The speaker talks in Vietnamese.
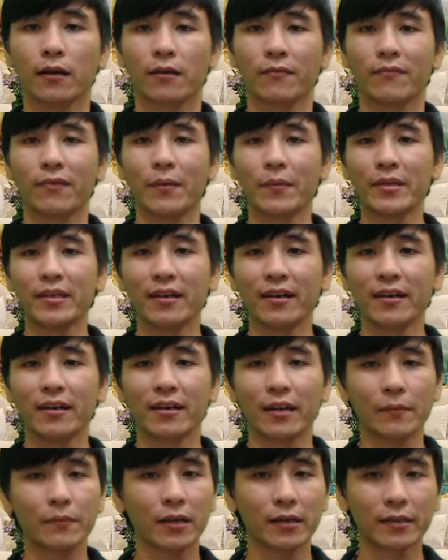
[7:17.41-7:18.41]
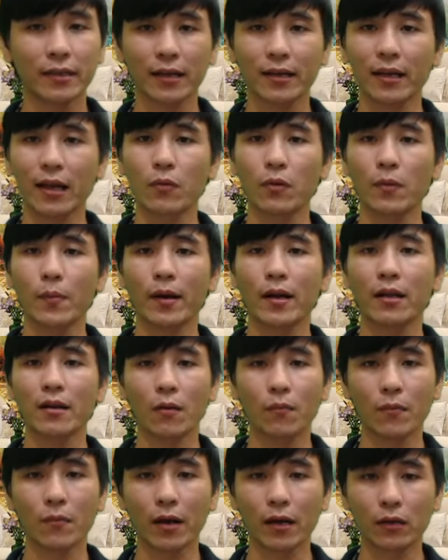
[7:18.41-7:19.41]
và bây giờ cảm ơn tất cả quý bác đã
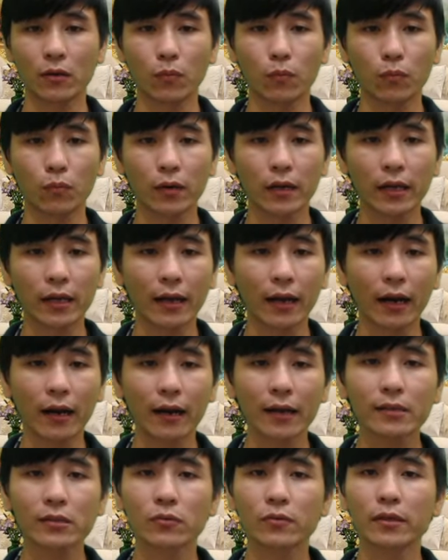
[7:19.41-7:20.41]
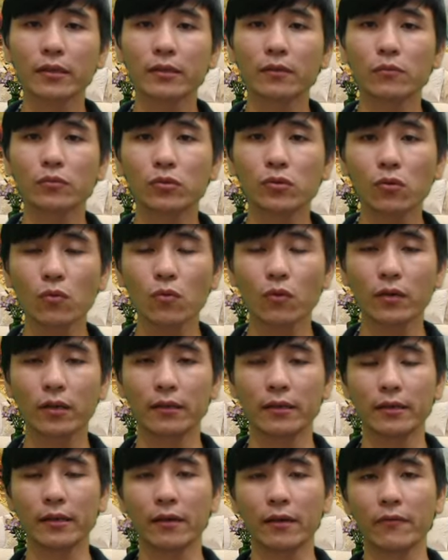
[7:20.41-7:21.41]
đồng hành cùng kỳ lần luxury trong suốt quá trình
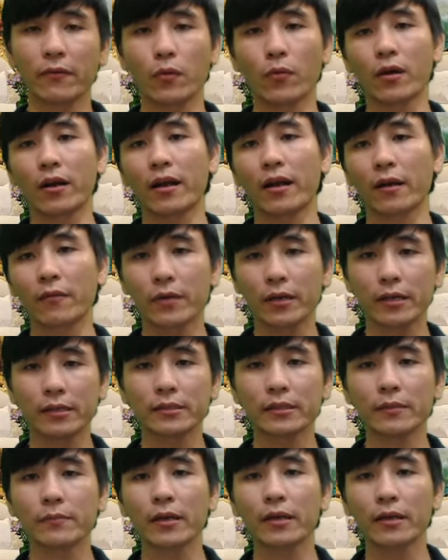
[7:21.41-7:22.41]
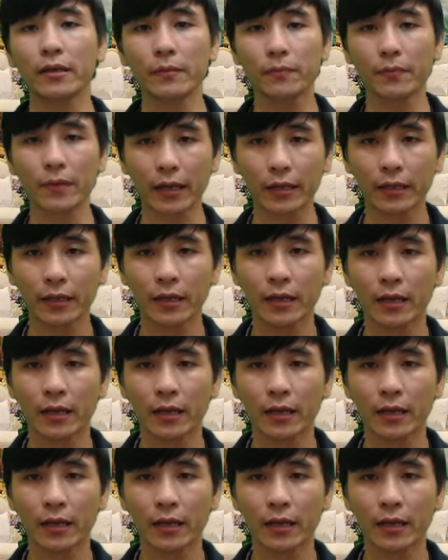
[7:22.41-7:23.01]
thời gian vừa qua đặc biệt là xem hết clip này